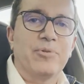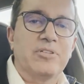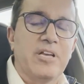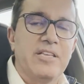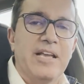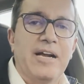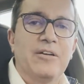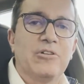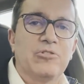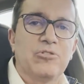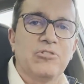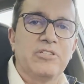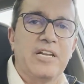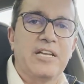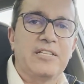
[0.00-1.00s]
Pues han llegado
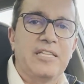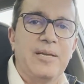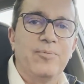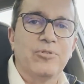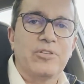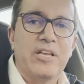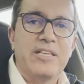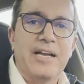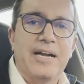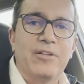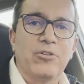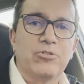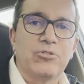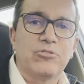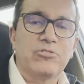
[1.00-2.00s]
otros directivos y han
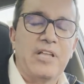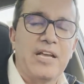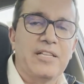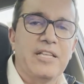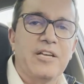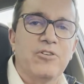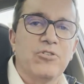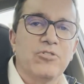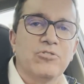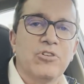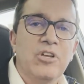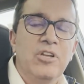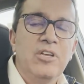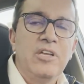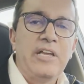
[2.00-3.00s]
llegado otros
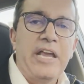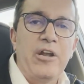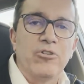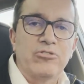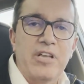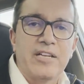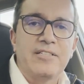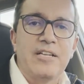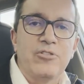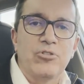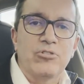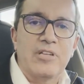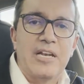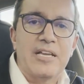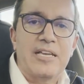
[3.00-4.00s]
técnicos y los
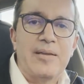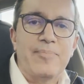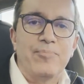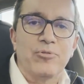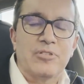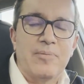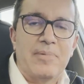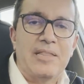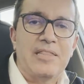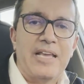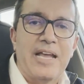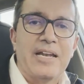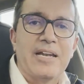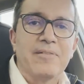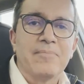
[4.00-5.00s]
éxitos del equipo se
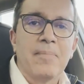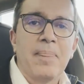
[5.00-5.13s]
mantienen.